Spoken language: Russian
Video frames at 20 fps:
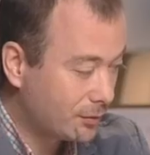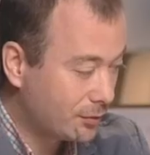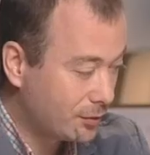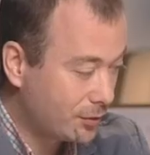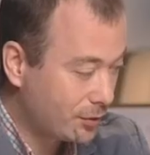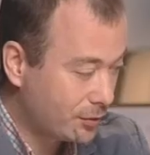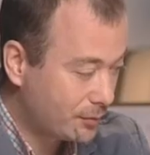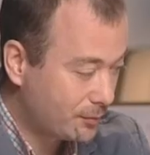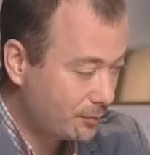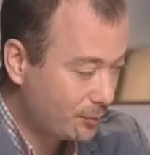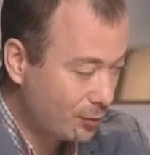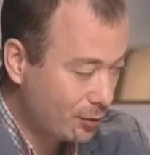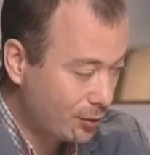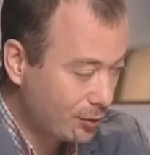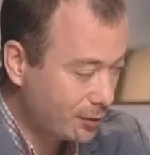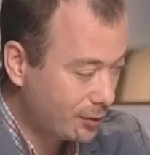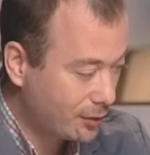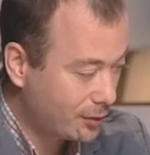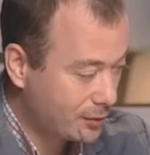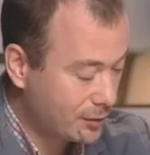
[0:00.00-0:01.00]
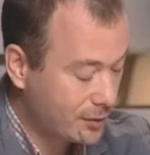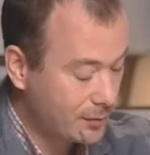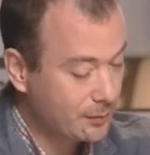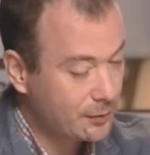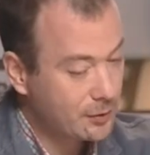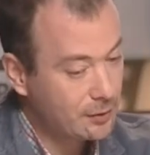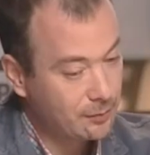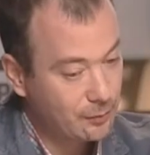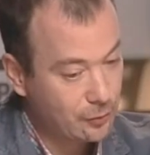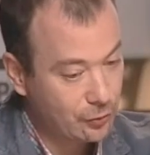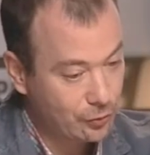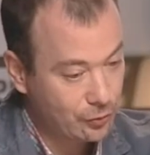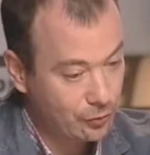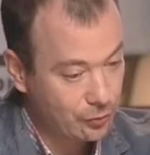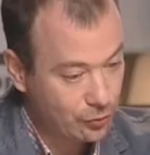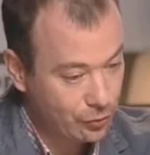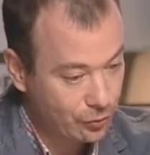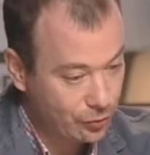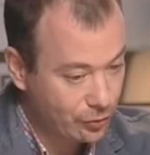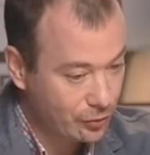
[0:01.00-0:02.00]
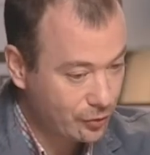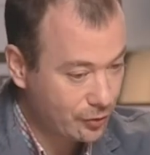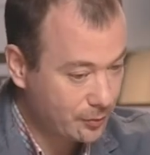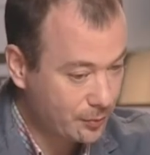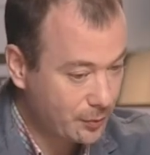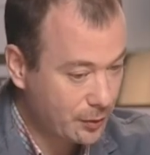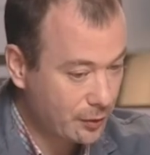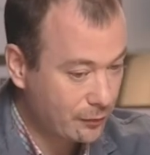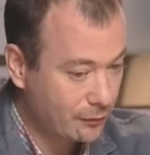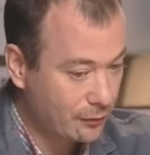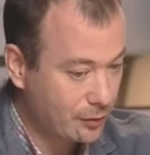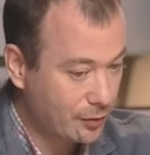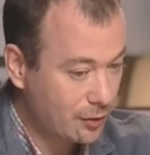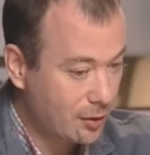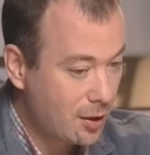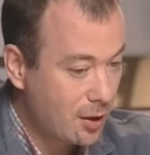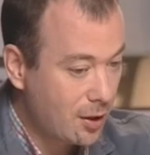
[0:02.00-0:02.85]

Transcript: идея спорная, на самом деле многие ученые ее оспаривали.